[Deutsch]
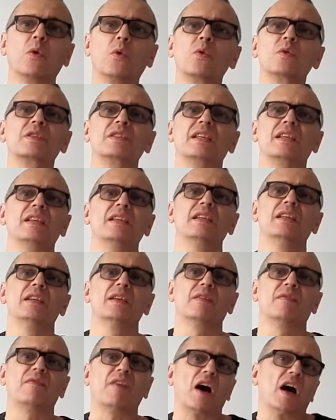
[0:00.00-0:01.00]
Hose
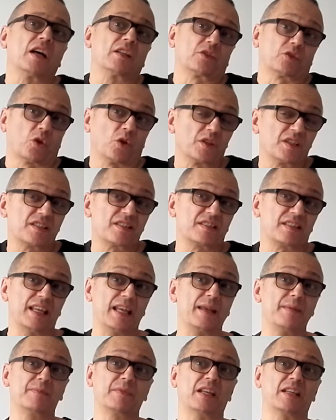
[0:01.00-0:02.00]
war trotzdem,